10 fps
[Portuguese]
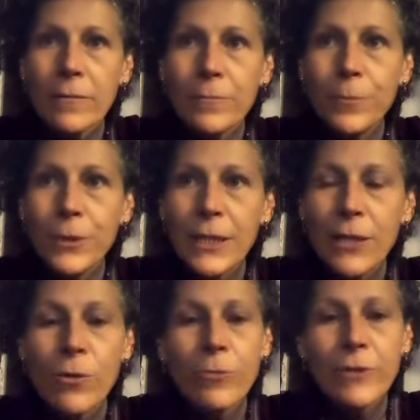porque,
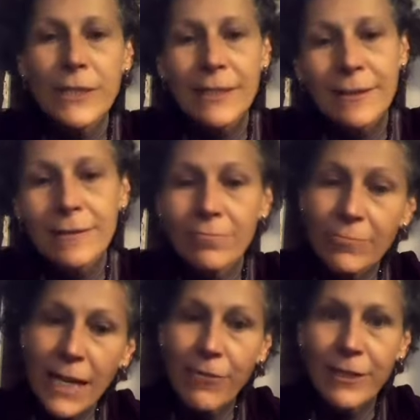como vocês
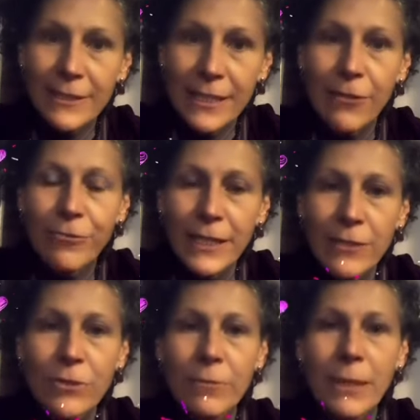devem estar
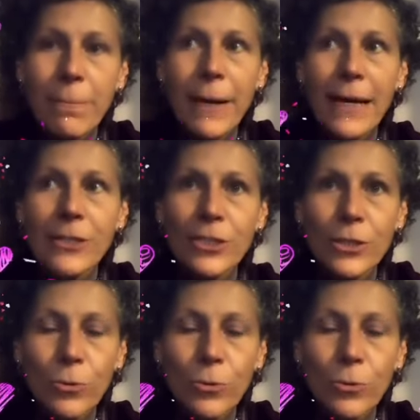vendo na minha página,